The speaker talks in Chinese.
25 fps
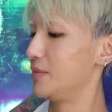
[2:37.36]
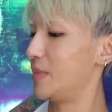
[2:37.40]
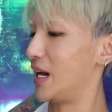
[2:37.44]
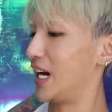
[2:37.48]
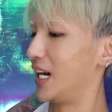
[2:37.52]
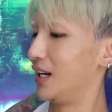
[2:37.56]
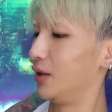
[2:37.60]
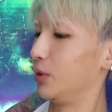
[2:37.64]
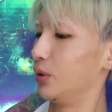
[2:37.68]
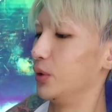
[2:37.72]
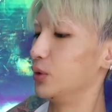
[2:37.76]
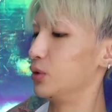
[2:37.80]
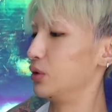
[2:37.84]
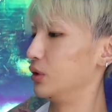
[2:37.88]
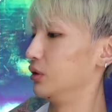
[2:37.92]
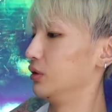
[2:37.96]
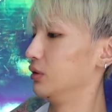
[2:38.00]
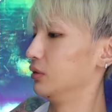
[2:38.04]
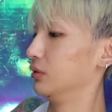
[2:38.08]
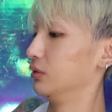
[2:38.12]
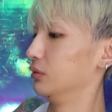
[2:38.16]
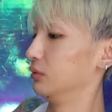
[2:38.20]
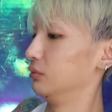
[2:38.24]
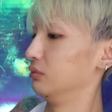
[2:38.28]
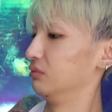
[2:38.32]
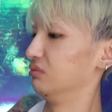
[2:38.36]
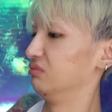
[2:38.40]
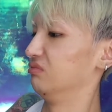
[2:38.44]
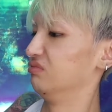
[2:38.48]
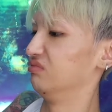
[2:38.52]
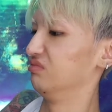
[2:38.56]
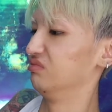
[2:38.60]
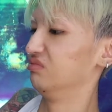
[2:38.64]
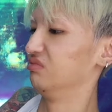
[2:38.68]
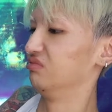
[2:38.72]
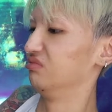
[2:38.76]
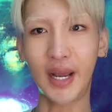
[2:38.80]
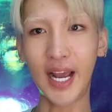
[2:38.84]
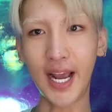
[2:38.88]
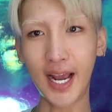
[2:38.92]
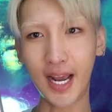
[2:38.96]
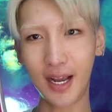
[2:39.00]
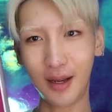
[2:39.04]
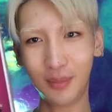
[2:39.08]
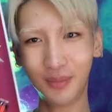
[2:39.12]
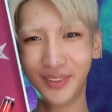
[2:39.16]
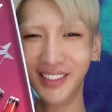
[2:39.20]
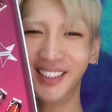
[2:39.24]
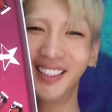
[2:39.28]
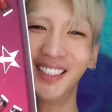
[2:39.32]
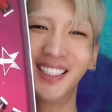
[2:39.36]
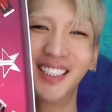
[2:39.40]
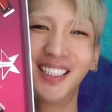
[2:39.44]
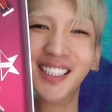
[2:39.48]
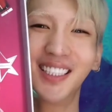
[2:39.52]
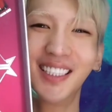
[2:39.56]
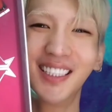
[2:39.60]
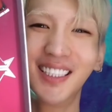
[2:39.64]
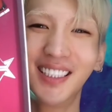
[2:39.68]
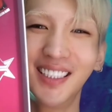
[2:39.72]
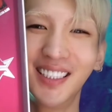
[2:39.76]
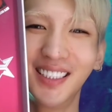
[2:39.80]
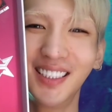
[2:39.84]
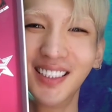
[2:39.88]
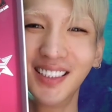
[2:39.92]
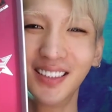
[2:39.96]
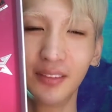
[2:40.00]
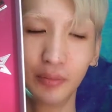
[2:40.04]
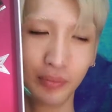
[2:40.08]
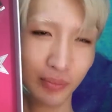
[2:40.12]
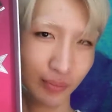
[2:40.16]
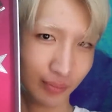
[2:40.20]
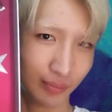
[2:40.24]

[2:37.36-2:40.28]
立马按回去，bam，OK